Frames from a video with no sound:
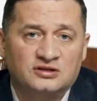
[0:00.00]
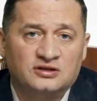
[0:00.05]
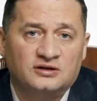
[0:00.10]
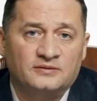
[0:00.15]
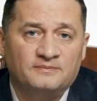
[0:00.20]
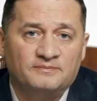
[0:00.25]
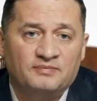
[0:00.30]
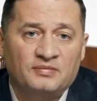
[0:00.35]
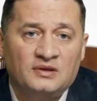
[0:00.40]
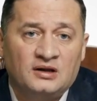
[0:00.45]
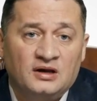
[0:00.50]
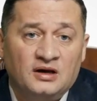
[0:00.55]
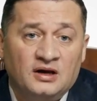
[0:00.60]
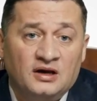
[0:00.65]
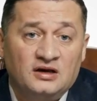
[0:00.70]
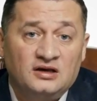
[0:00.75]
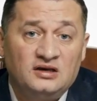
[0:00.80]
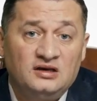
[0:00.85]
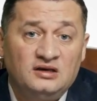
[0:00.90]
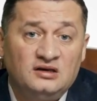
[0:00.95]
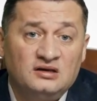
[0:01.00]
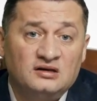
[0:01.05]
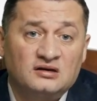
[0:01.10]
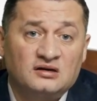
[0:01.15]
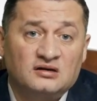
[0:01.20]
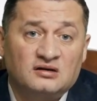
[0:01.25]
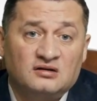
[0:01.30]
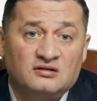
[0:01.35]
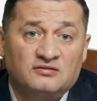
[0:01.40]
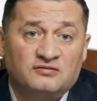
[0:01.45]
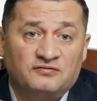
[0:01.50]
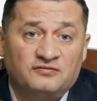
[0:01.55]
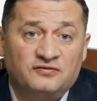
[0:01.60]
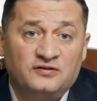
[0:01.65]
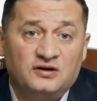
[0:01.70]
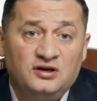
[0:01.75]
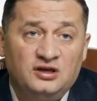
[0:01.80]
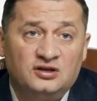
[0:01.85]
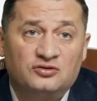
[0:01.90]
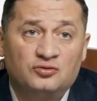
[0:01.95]
Эм и э,
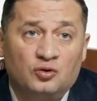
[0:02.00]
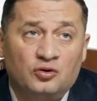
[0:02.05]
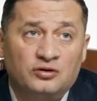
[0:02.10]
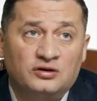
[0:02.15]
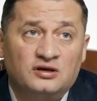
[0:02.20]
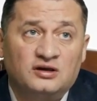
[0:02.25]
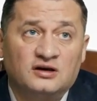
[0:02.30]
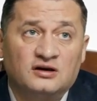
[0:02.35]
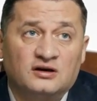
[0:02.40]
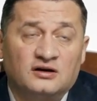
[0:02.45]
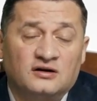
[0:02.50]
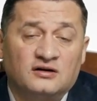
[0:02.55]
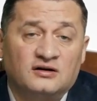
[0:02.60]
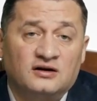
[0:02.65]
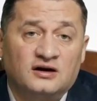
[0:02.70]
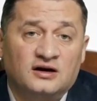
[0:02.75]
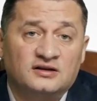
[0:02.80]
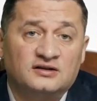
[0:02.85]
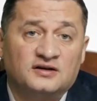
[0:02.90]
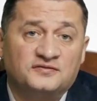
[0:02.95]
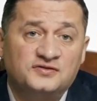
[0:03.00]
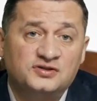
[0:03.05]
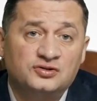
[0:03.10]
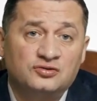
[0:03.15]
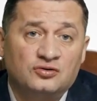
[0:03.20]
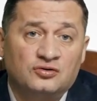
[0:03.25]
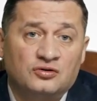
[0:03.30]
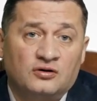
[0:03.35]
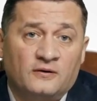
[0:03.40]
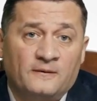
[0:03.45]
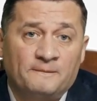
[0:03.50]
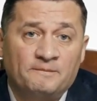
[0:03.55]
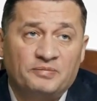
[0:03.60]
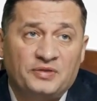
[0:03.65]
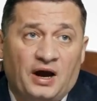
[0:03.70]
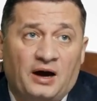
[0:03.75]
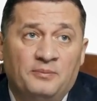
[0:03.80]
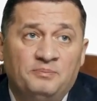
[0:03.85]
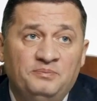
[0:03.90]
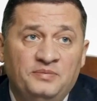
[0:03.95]
в итоге это
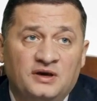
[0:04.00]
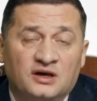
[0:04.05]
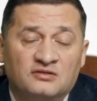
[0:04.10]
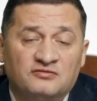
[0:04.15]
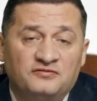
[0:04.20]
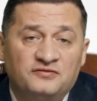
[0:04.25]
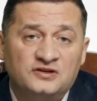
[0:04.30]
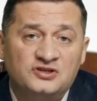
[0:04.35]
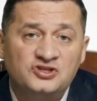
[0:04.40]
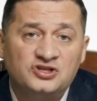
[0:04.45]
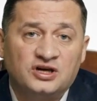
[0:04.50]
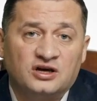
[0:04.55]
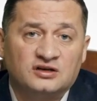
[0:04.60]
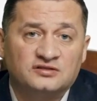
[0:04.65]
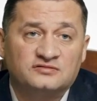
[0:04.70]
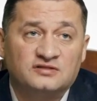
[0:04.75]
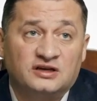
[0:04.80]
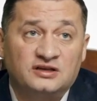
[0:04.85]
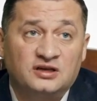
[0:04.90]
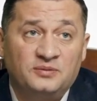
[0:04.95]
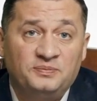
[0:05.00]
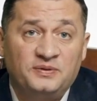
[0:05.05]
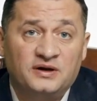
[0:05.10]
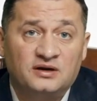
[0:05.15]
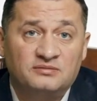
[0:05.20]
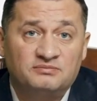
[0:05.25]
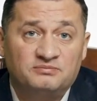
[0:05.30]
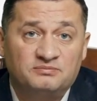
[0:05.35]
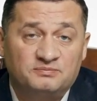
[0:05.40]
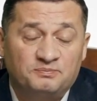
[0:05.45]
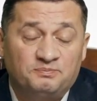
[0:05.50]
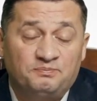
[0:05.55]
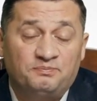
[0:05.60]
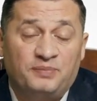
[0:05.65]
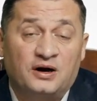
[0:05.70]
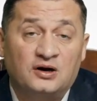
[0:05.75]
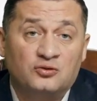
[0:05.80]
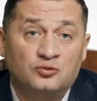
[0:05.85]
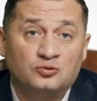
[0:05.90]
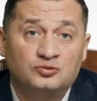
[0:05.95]
все обмен веществ. А теперь
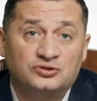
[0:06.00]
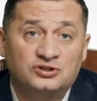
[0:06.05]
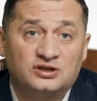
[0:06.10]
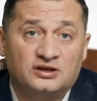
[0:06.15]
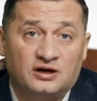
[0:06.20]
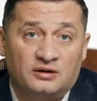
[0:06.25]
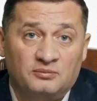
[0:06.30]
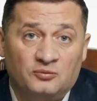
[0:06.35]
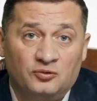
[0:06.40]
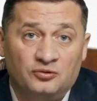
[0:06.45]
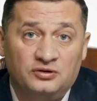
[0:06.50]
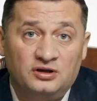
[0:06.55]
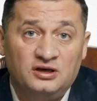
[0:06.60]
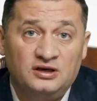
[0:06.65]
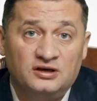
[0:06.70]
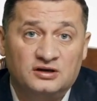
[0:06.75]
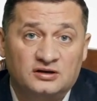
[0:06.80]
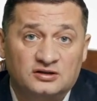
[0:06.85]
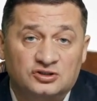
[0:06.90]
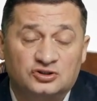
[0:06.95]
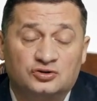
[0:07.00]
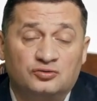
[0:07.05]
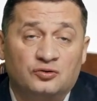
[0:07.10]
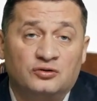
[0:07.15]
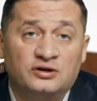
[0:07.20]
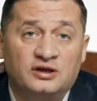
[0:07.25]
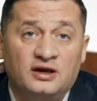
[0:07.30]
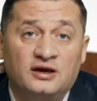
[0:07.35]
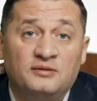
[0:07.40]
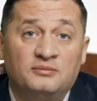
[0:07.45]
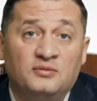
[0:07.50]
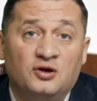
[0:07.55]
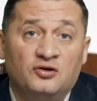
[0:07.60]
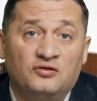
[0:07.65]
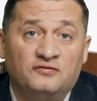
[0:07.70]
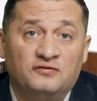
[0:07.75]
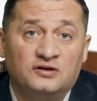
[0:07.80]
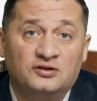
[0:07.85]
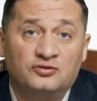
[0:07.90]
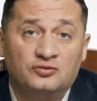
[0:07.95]
по-русскому. И что я
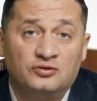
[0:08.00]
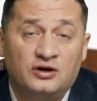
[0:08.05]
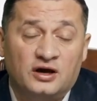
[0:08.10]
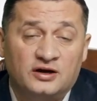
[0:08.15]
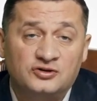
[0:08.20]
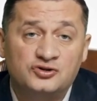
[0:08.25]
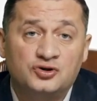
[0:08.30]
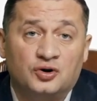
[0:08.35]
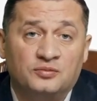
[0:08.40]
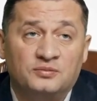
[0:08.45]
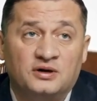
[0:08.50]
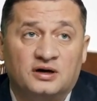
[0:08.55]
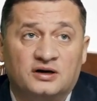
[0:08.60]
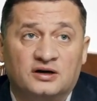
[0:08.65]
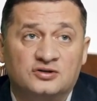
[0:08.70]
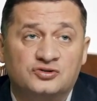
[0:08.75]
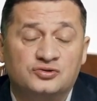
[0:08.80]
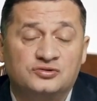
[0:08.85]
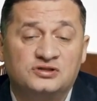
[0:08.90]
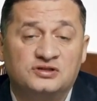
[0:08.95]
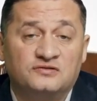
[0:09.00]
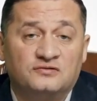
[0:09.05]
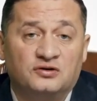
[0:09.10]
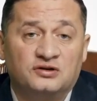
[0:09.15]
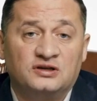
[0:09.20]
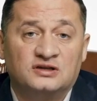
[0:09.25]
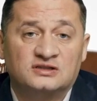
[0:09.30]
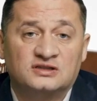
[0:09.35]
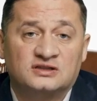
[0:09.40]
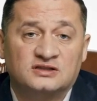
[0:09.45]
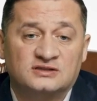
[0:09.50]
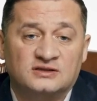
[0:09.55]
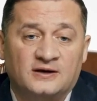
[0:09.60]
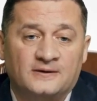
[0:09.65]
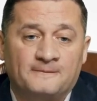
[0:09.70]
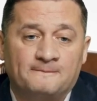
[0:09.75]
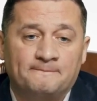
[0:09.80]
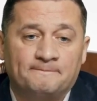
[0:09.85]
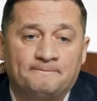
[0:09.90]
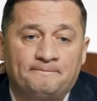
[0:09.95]
имею в виду и о чем я хочу сегодня сказать.